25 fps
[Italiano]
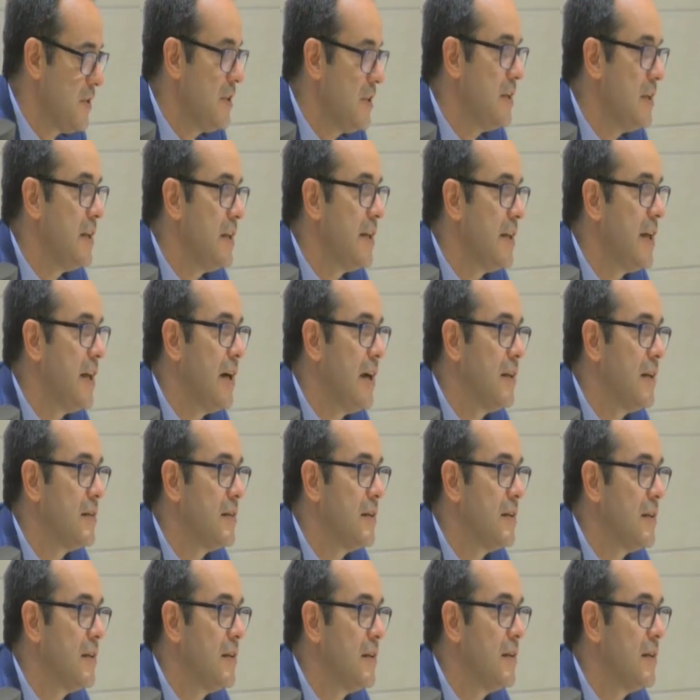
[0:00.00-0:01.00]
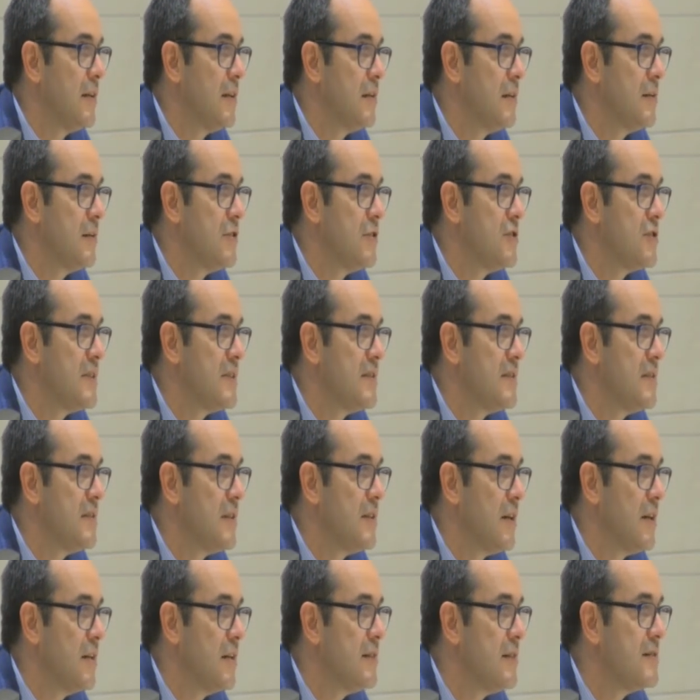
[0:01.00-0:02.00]
legate alla necessità
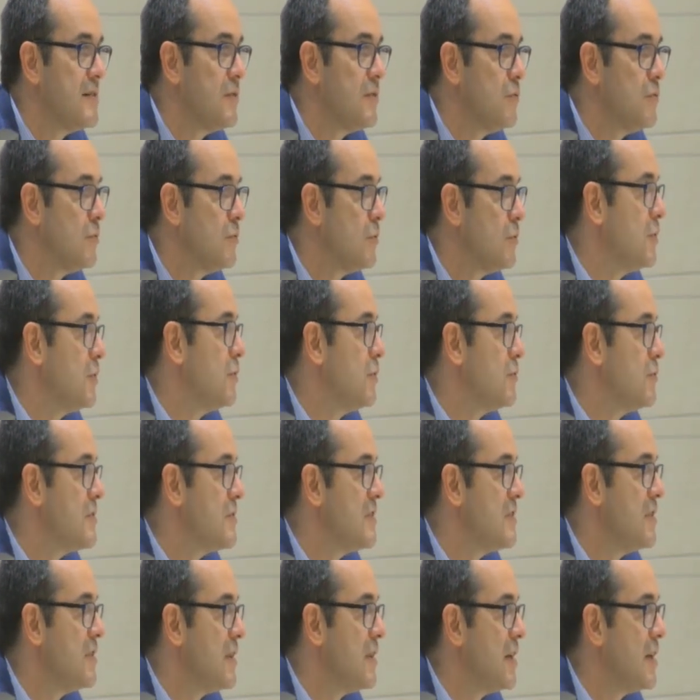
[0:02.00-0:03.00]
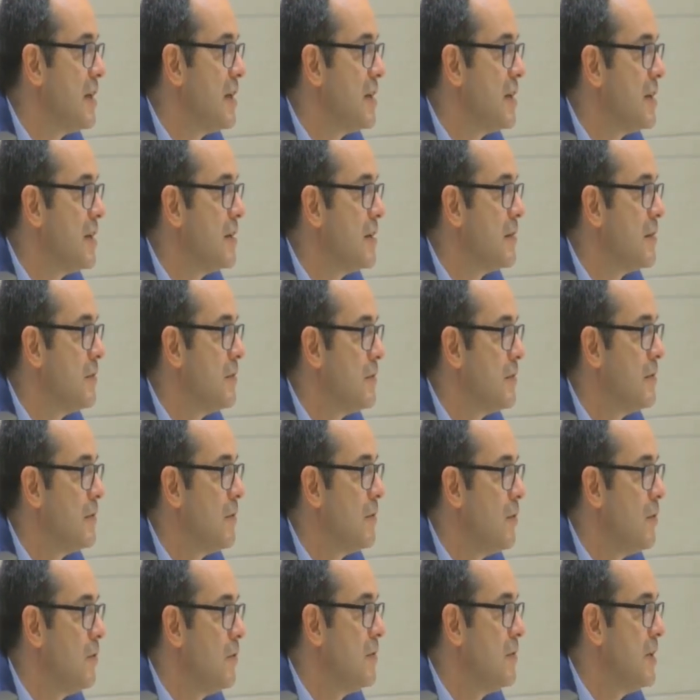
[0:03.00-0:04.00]
innanzitutto di considerare
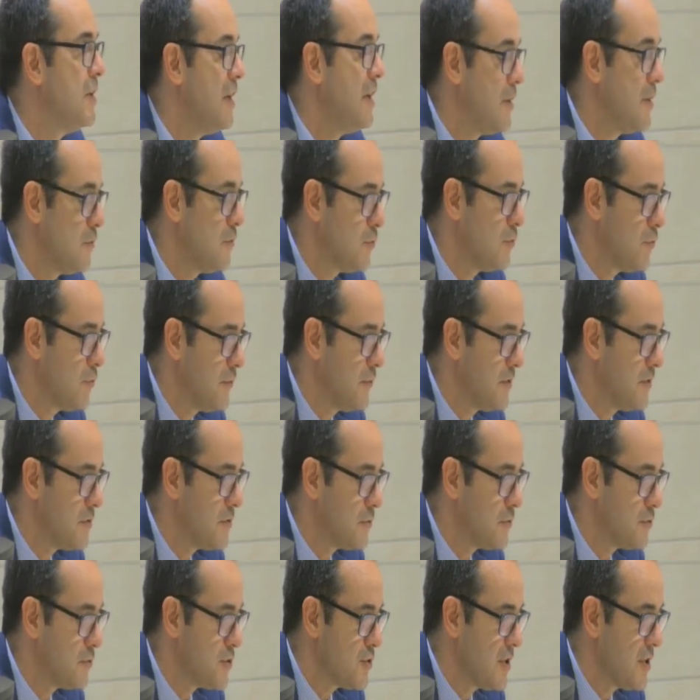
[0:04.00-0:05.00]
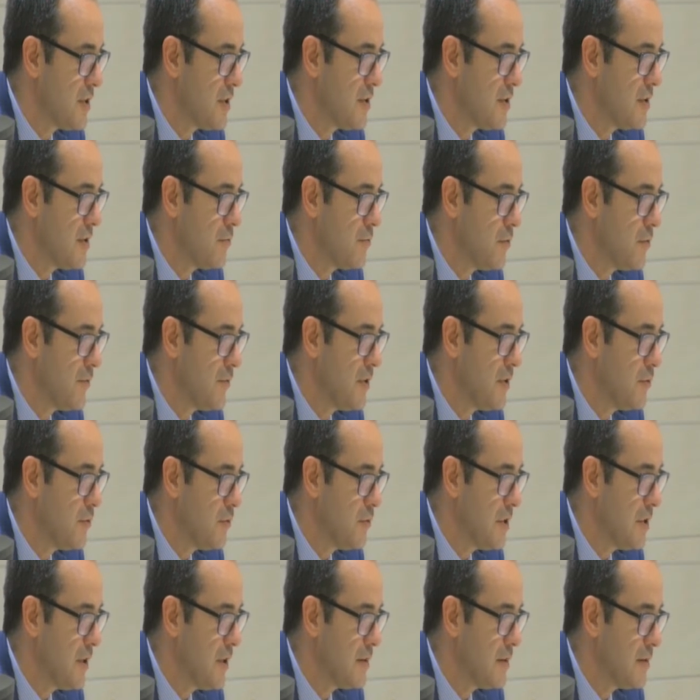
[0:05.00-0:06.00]
ogni anno nuove sorgenti e nuovi
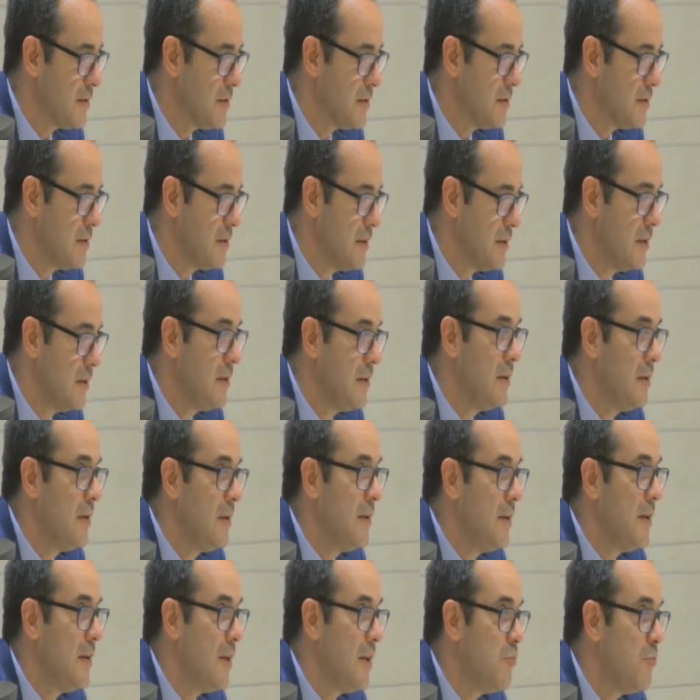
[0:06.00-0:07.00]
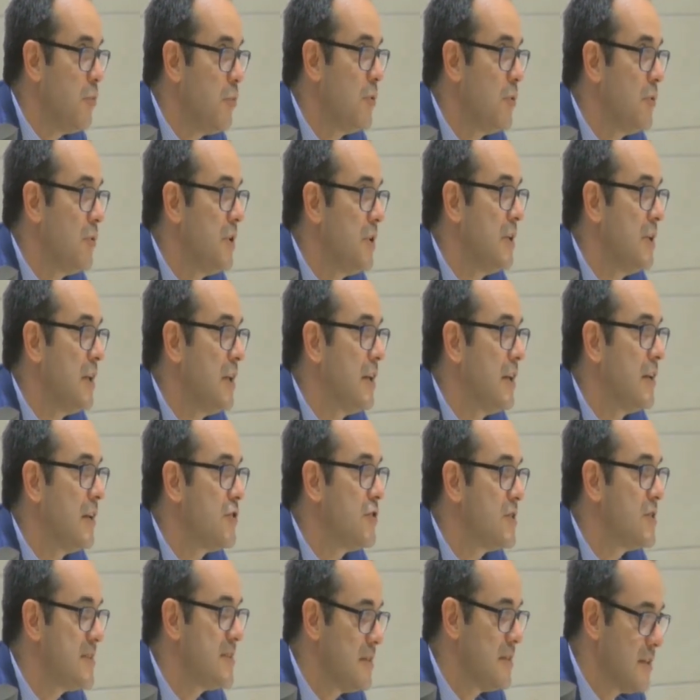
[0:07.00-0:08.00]
inquinanti e poi dalla
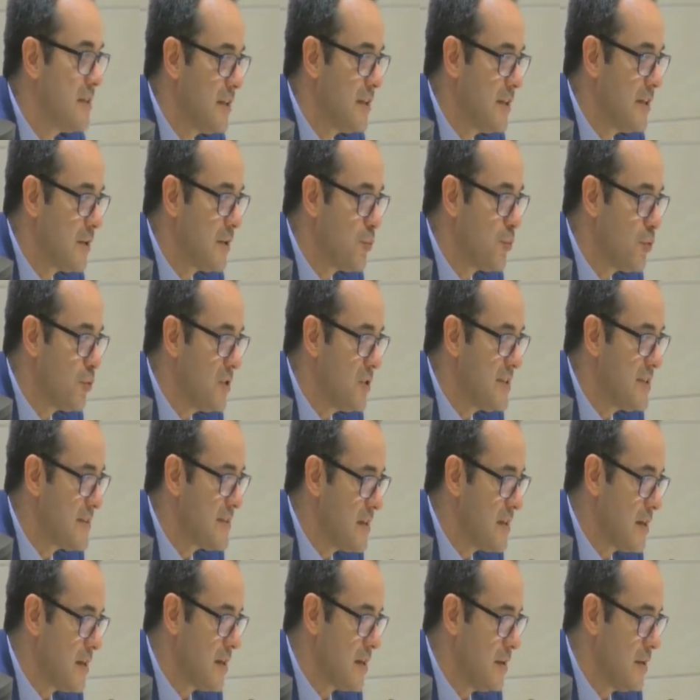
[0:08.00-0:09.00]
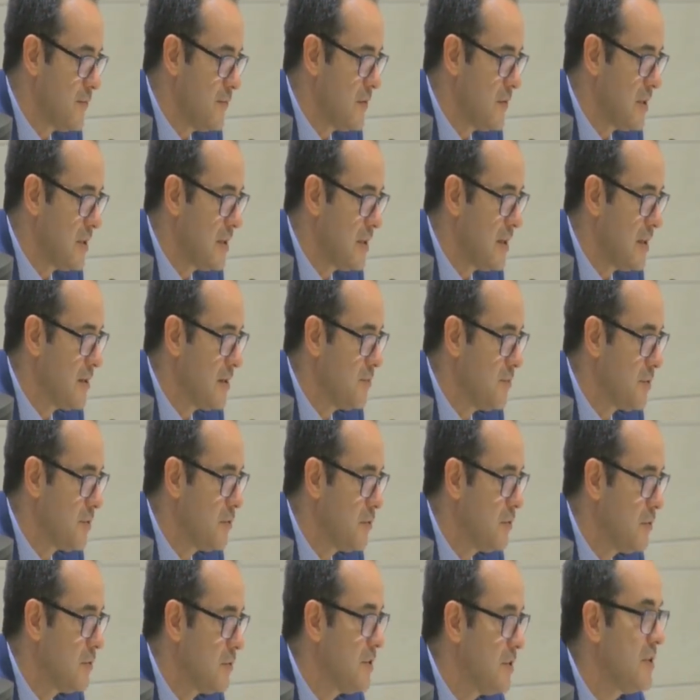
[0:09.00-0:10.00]
necessità di armonizzare gli inventari
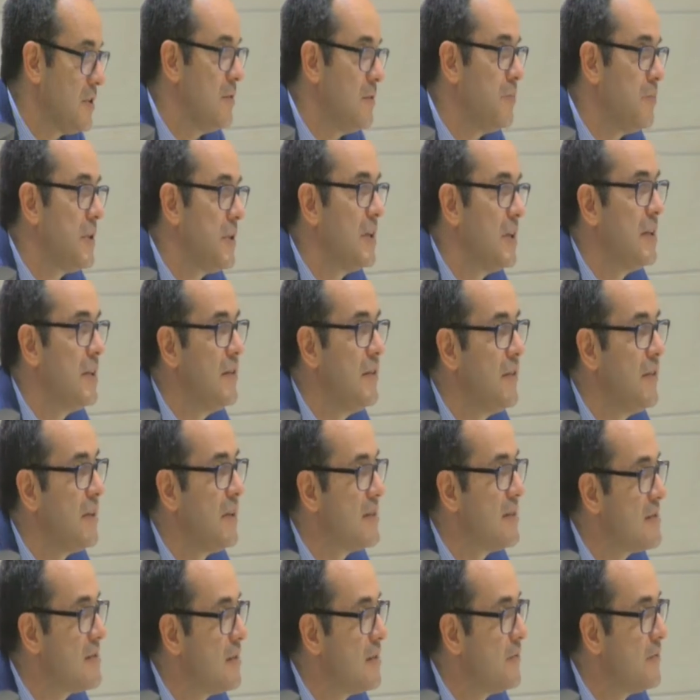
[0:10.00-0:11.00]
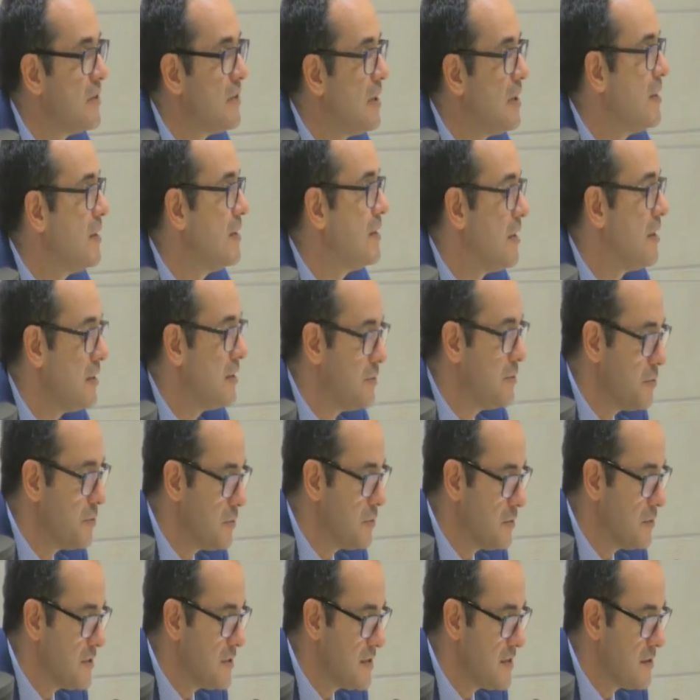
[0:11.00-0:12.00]
prodotti per le diverse finalità di
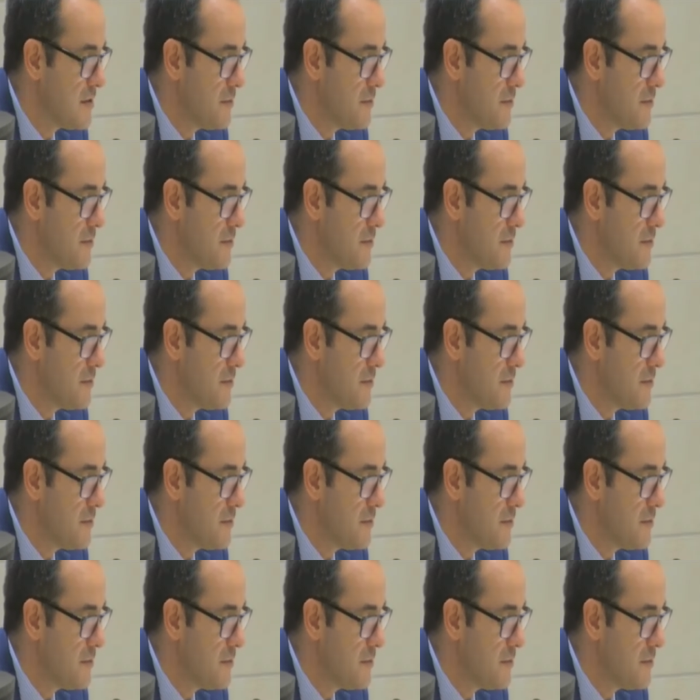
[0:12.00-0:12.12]
policy.